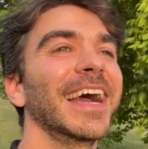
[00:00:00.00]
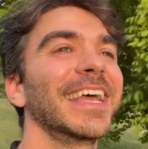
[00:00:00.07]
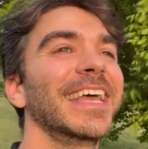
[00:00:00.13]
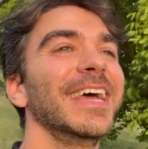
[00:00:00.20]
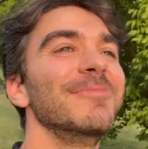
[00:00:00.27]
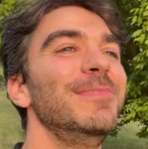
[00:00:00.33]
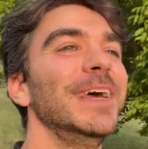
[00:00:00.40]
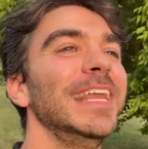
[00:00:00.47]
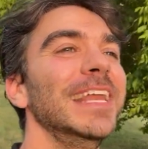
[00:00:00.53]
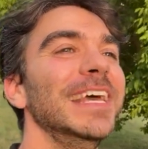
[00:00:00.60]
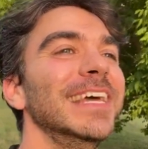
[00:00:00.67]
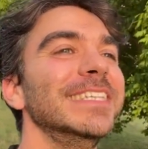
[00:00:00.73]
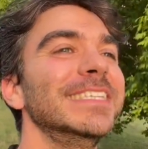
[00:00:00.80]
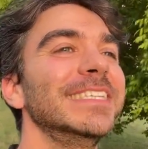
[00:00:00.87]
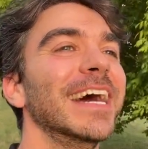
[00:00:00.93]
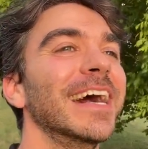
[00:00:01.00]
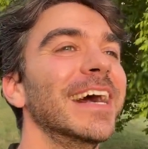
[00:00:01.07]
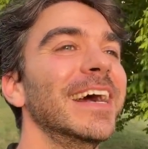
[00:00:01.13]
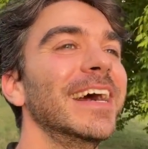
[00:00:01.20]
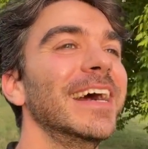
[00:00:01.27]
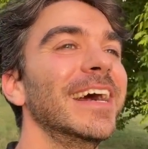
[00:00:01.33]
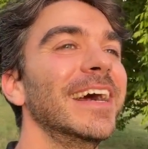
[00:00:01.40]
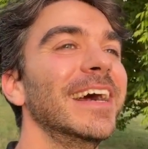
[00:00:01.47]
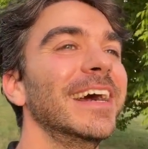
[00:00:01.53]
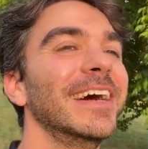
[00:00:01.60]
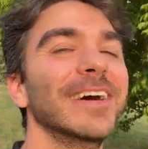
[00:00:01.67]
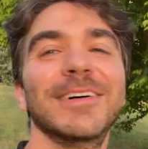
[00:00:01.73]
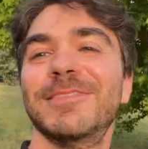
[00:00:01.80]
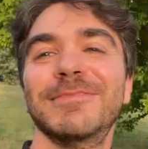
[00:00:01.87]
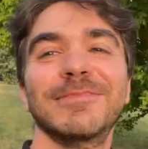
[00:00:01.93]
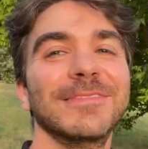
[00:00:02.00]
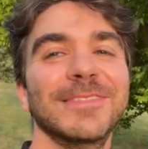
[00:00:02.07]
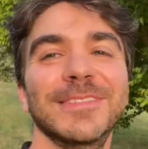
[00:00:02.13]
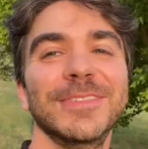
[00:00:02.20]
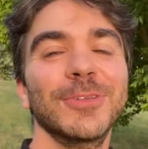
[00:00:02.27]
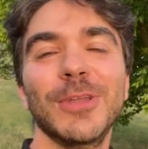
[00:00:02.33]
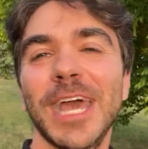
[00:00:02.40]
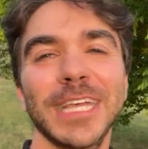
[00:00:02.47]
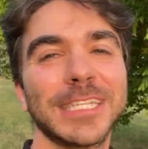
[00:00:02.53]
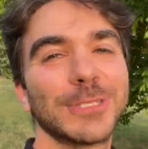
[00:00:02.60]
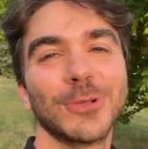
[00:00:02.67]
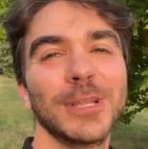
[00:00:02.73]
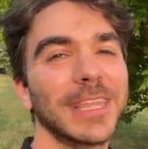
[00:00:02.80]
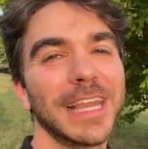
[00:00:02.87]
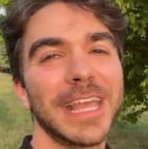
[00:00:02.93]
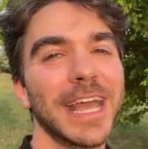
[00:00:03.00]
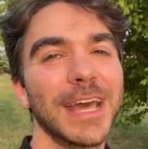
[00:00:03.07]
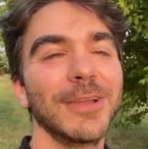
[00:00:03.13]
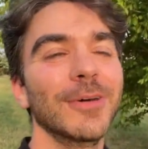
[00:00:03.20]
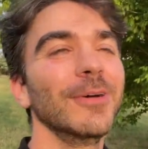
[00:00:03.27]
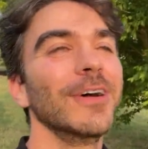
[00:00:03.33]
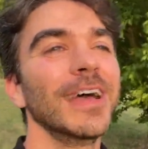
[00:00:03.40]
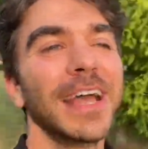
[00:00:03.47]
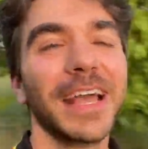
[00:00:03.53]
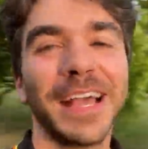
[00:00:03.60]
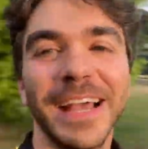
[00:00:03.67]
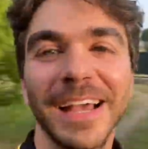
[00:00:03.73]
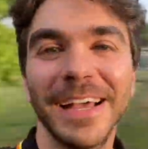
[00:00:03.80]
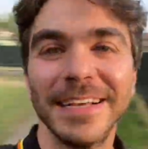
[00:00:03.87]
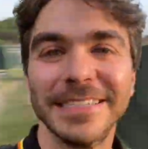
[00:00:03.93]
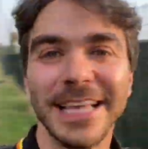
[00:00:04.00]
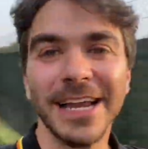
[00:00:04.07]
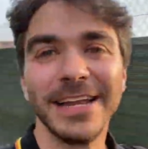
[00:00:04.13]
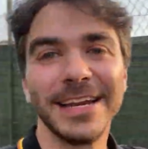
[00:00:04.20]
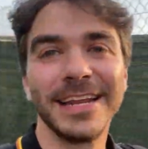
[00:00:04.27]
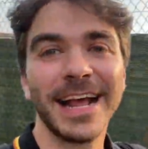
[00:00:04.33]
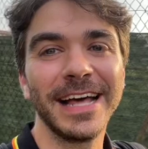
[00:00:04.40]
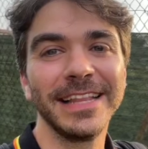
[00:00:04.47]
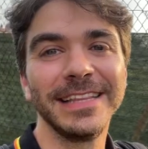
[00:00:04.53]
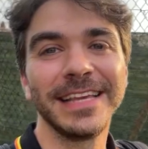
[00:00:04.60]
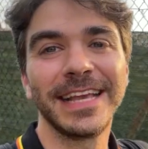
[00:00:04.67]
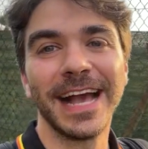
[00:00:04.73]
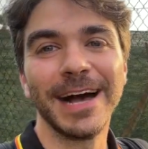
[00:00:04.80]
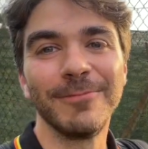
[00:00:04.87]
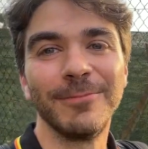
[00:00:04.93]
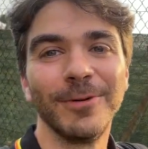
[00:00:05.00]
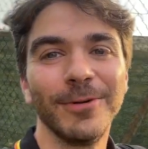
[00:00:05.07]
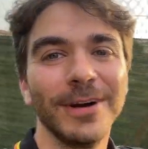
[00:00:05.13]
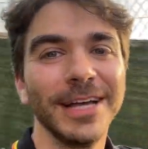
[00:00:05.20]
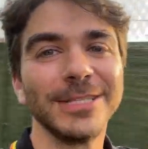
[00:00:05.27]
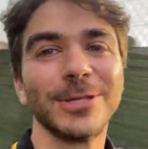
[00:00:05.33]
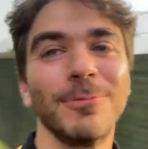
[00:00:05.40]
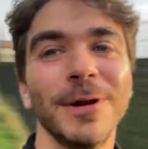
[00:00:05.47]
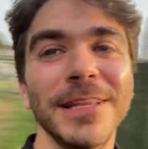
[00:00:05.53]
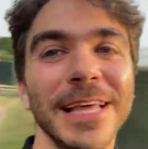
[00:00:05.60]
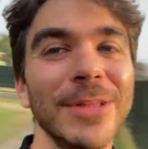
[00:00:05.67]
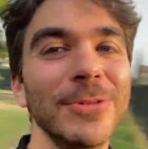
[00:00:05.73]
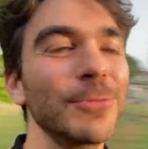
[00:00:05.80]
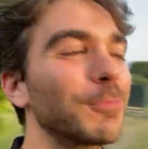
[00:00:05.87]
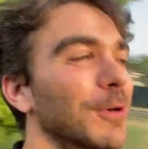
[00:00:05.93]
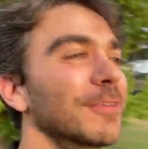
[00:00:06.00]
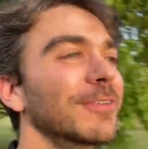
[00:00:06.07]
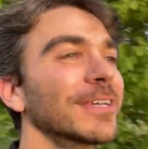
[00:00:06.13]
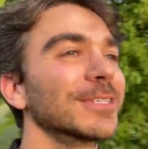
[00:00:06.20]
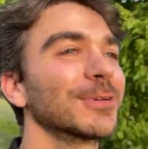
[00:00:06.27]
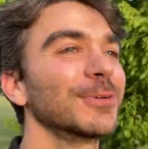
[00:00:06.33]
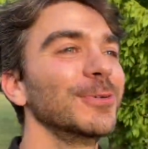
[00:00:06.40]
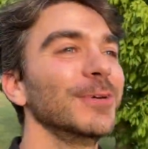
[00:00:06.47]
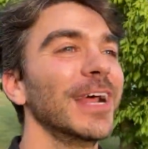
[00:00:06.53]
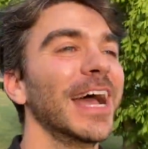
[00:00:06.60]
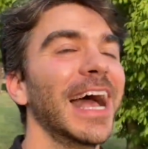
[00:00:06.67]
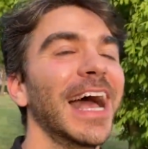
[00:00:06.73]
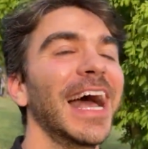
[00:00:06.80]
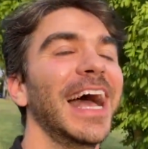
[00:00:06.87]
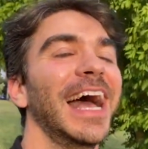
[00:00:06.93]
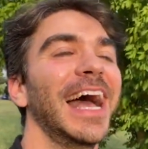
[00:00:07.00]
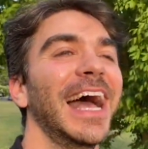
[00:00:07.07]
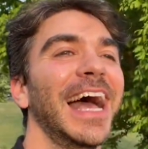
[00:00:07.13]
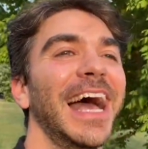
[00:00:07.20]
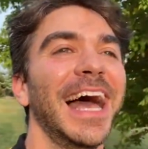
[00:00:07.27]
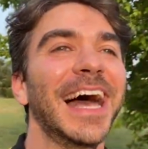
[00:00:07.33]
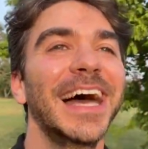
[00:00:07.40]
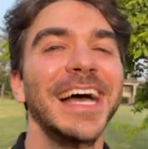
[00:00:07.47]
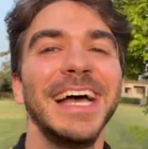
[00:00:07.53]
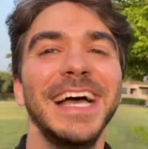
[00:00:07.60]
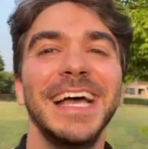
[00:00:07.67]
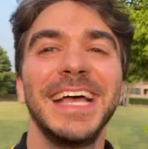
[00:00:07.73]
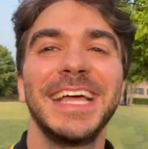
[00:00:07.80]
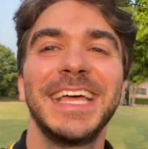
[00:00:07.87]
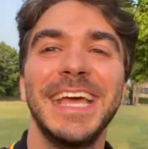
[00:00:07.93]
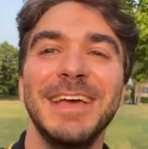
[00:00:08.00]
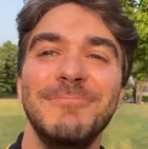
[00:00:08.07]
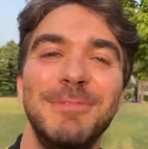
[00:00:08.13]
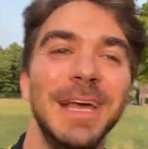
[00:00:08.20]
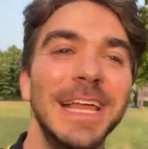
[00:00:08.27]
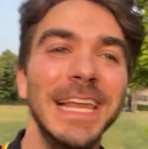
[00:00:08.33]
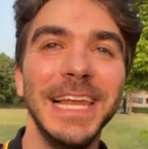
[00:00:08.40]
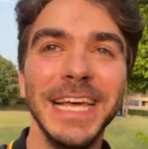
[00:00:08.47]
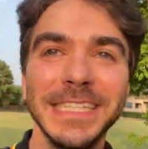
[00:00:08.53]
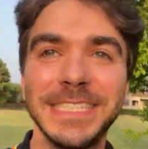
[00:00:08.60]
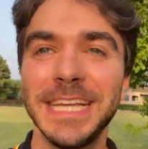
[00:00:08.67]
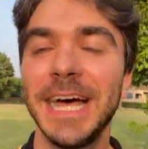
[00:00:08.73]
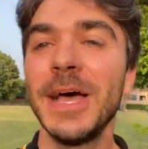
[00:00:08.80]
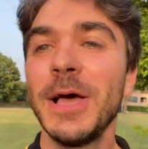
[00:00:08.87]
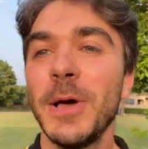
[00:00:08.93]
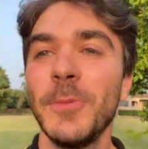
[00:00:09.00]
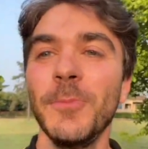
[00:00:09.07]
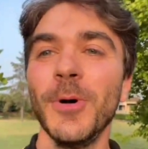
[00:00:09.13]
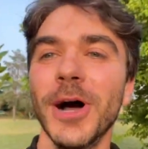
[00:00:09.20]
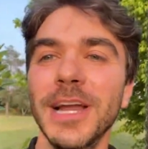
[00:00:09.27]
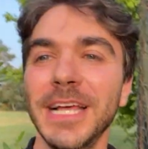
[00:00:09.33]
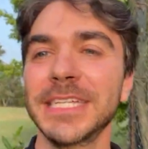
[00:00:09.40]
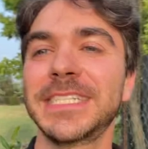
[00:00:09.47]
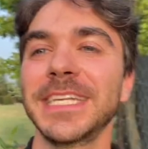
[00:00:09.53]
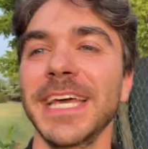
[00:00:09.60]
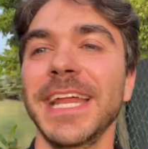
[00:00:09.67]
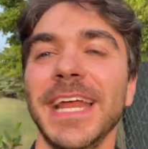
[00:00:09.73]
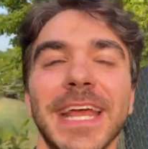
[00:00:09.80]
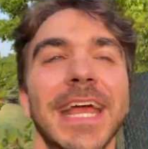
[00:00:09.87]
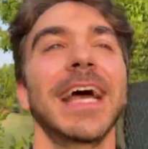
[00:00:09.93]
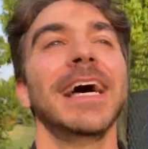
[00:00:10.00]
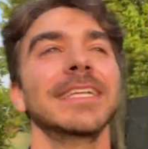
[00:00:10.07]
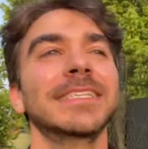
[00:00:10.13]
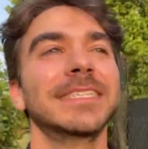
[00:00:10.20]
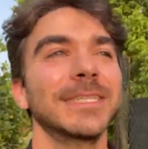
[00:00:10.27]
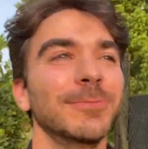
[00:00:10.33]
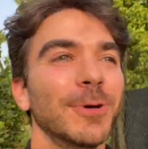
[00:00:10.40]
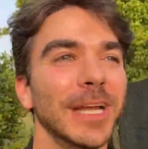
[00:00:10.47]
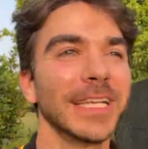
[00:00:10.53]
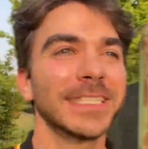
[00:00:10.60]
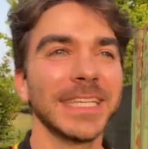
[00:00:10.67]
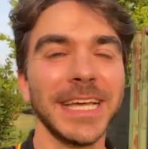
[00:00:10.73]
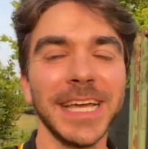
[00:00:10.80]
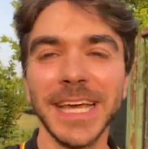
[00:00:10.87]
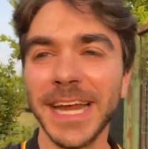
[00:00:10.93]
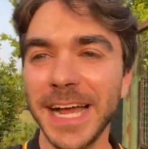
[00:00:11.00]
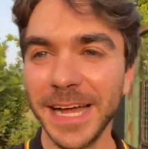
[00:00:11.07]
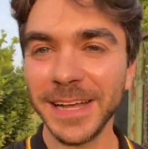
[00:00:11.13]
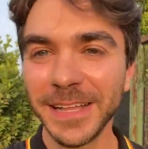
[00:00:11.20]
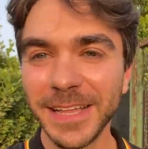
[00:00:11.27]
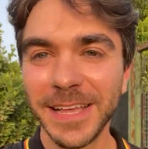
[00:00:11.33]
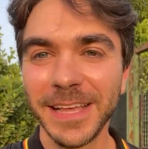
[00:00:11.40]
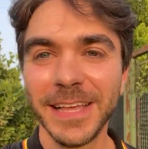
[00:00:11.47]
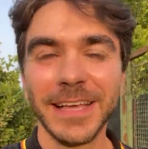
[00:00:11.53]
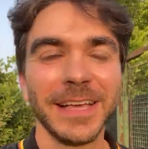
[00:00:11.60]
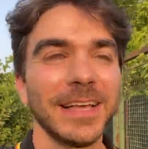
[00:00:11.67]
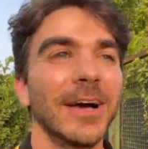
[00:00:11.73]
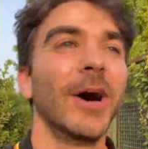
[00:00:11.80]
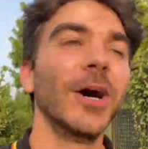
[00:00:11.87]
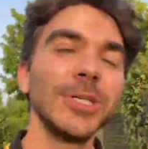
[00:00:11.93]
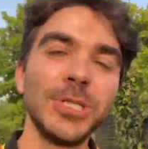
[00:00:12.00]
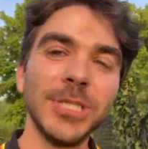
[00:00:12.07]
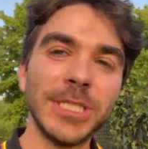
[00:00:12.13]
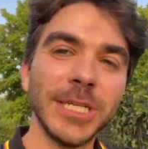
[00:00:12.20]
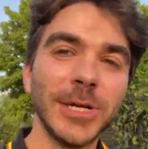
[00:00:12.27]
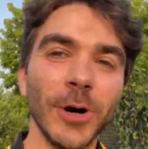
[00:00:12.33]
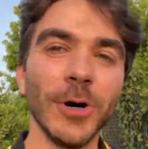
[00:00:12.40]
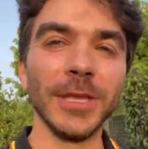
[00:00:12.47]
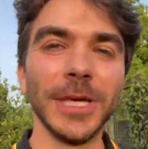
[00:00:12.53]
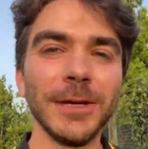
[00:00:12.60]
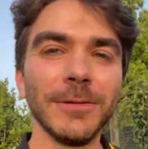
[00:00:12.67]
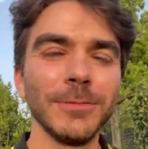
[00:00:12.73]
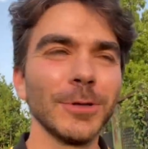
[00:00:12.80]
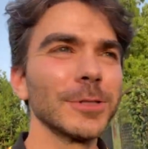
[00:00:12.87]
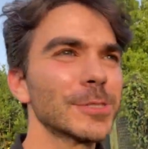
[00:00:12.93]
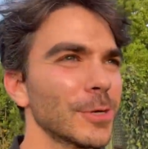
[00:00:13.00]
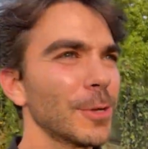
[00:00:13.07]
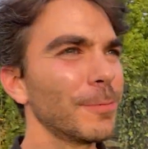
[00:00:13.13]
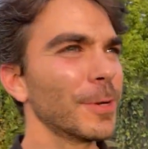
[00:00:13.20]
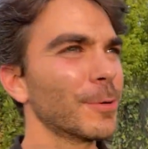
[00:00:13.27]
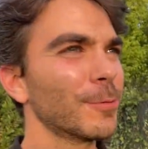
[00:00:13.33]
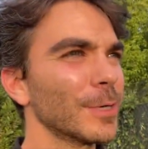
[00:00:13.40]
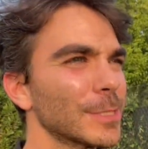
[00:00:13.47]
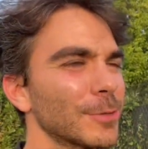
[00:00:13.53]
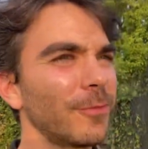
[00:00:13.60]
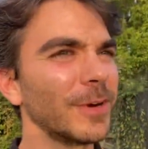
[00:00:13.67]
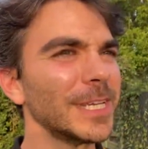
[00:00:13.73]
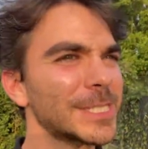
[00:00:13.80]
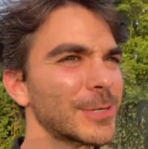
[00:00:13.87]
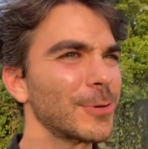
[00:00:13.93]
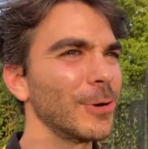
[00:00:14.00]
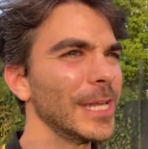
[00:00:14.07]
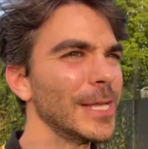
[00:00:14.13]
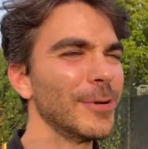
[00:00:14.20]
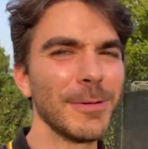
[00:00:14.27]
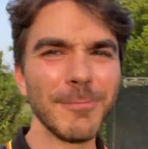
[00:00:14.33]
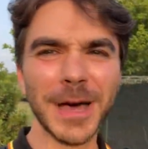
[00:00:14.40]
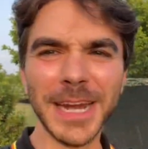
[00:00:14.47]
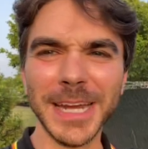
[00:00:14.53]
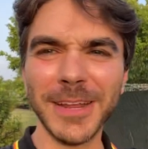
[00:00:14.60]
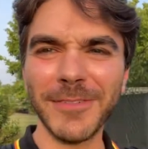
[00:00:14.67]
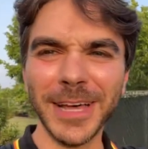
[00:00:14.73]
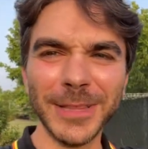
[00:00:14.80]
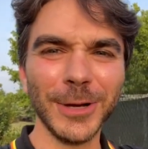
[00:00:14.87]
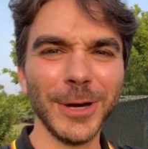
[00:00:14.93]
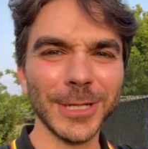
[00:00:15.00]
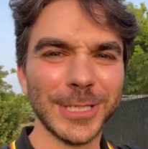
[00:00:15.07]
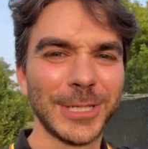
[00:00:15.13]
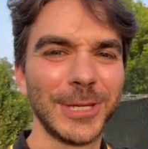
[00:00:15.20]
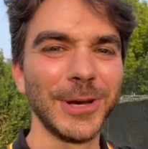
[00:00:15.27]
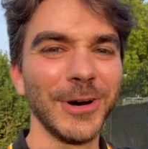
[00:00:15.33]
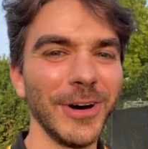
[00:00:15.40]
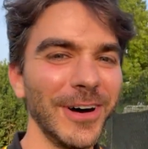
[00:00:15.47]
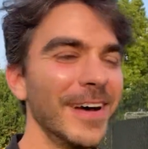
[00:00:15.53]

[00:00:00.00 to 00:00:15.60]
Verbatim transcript: che bellezza! Non è solo italiano, stanno irrigando il campo e sto prendendo un po' di frescura. Ah, che bellezza! Buonasera ragazzi, buonasera! Oggi si gode, non solo per questo frescolino che mi arriva addosso